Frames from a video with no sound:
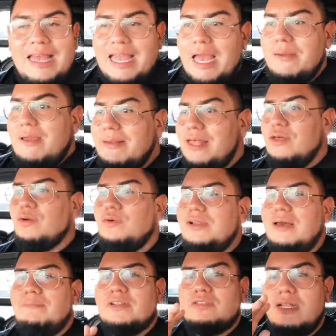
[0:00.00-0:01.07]
Que había hablado con
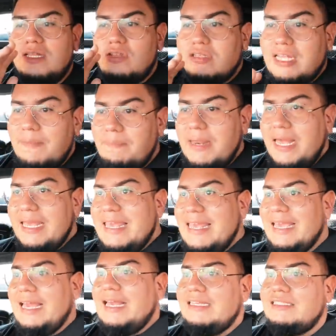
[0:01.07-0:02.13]
una persona de Total Play
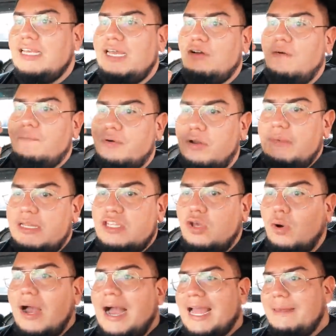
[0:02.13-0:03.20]
y que se
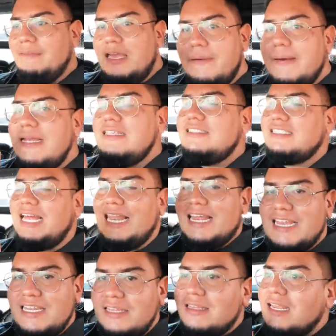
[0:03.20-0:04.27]
comprometió a que me iba a instalar
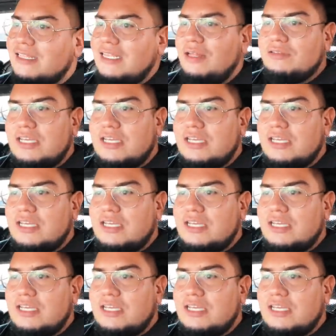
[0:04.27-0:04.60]
internet.